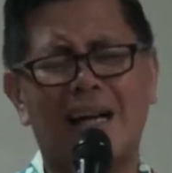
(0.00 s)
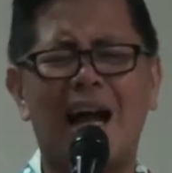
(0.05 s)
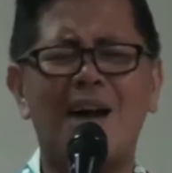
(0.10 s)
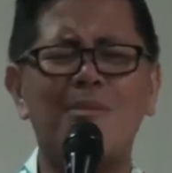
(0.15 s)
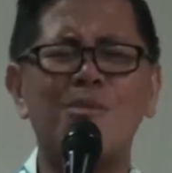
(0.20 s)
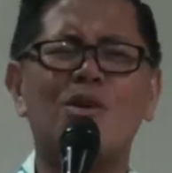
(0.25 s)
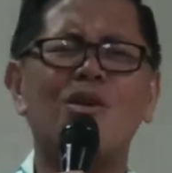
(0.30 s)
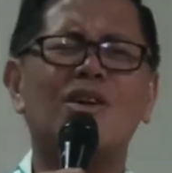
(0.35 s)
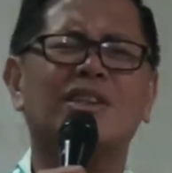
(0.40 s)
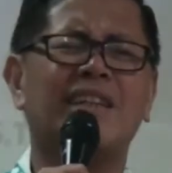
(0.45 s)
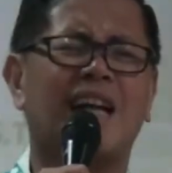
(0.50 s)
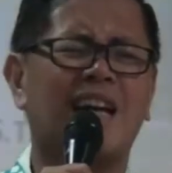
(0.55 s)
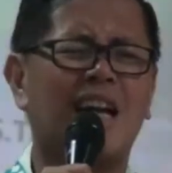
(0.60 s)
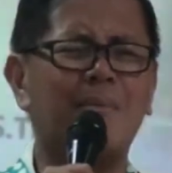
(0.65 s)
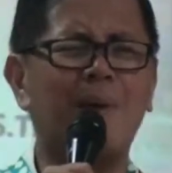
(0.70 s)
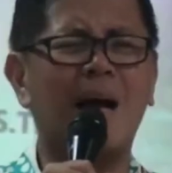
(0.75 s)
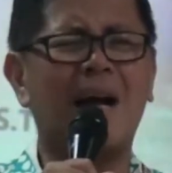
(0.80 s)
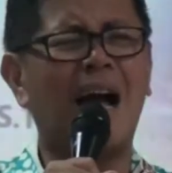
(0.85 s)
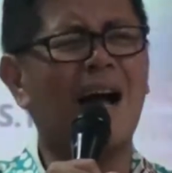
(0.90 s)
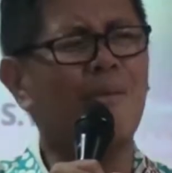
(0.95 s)
kamu kok
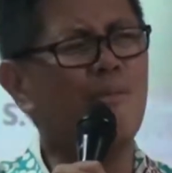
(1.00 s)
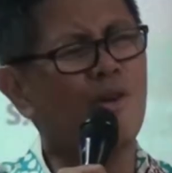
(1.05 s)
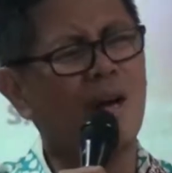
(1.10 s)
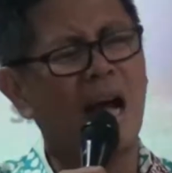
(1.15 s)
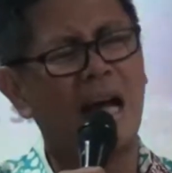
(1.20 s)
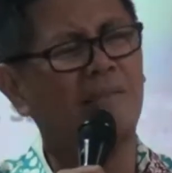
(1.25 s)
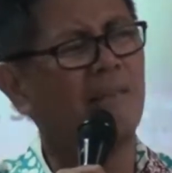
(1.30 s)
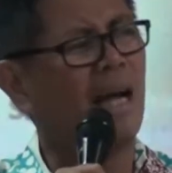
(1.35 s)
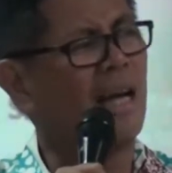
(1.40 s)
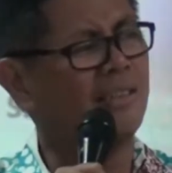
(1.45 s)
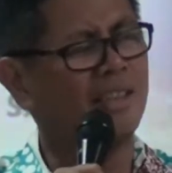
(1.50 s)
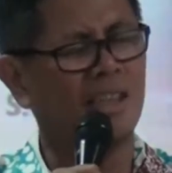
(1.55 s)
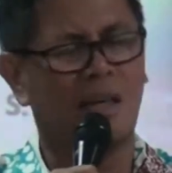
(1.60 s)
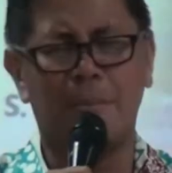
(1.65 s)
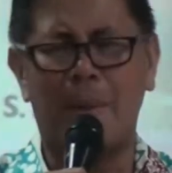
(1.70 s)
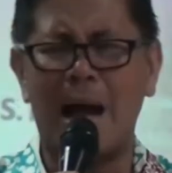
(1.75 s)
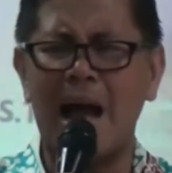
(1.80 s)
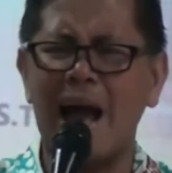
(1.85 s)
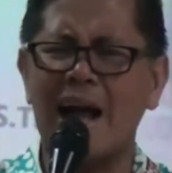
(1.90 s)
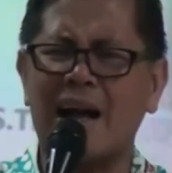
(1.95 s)
jalan mak kamu nggak ajak
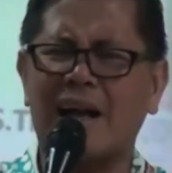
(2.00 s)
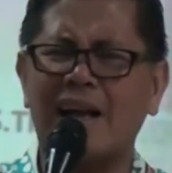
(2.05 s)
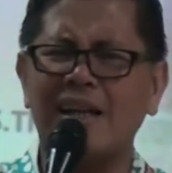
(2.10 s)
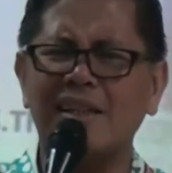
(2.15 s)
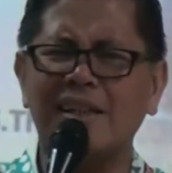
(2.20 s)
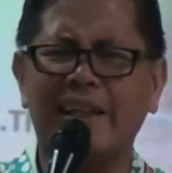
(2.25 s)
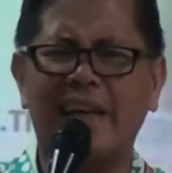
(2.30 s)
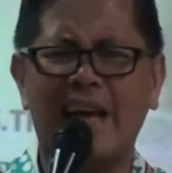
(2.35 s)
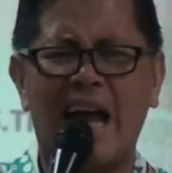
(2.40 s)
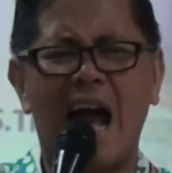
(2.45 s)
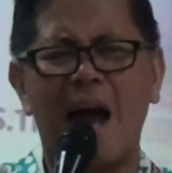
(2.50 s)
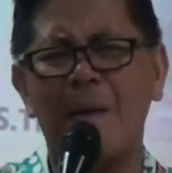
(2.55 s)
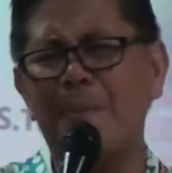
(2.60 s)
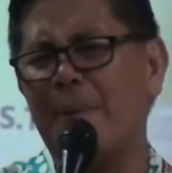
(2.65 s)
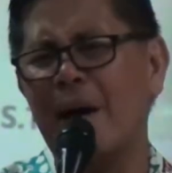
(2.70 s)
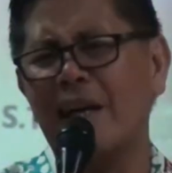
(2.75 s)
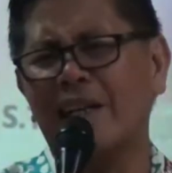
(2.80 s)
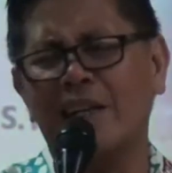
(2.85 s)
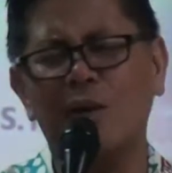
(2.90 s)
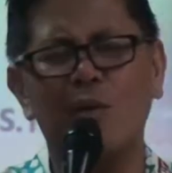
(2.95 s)
makan kayak
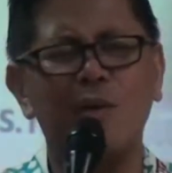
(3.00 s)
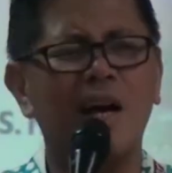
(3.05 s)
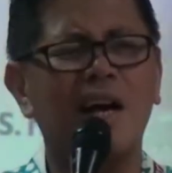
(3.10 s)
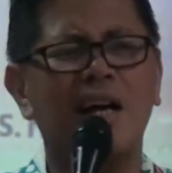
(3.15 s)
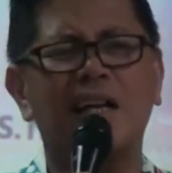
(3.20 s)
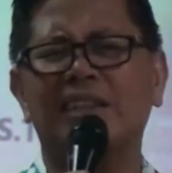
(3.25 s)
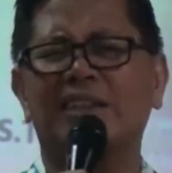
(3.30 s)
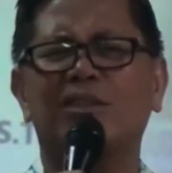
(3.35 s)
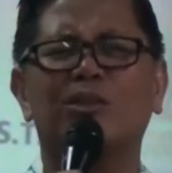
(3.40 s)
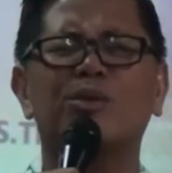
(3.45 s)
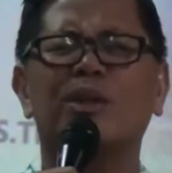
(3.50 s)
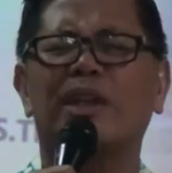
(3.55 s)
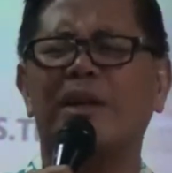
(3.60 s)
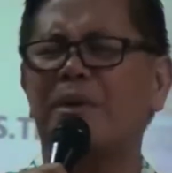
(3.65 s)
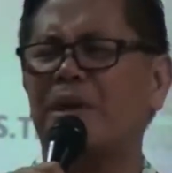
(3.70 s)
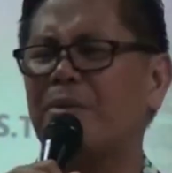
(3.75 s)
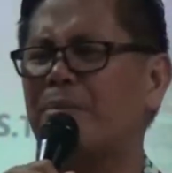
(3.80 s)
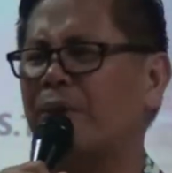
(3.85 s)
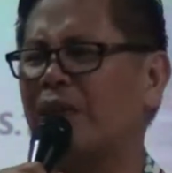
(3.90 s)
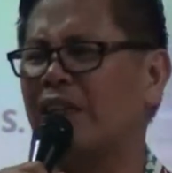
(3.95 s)
apa kayak wah si Uke
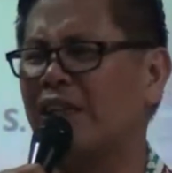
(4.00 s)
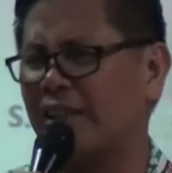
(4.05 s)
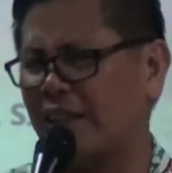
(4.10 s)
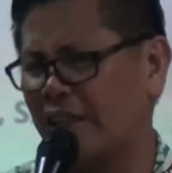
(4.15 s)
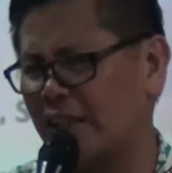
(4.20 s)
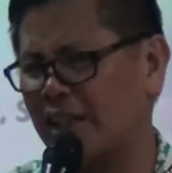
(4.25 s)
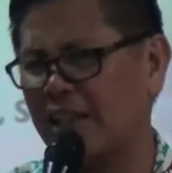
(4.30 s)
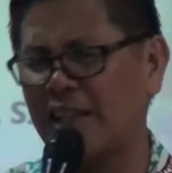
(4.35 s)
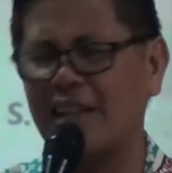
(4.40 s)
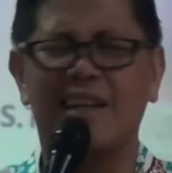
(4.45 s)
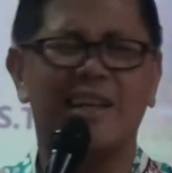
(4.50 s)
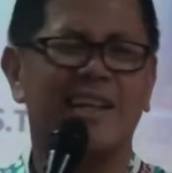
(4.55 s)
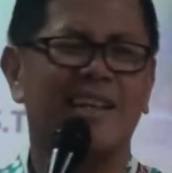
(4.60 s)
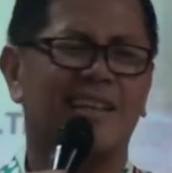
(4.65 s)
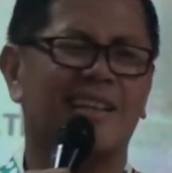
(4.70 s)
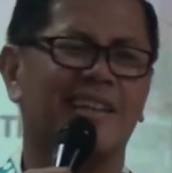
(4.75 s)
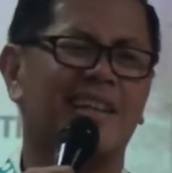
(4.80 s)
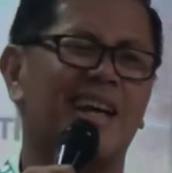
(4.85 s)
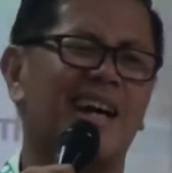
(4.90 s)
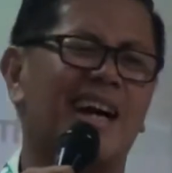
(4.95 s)
memang pelit nih,
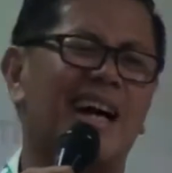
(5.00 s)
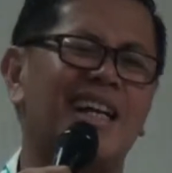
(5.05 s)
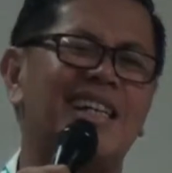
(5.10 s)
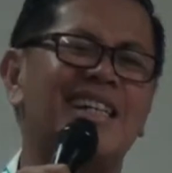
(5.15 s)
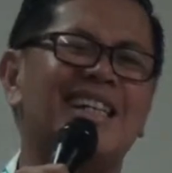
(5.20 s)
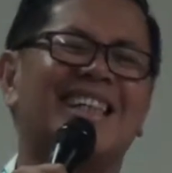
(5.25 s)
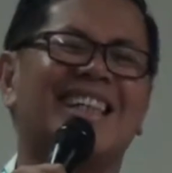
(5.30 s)
ya kan?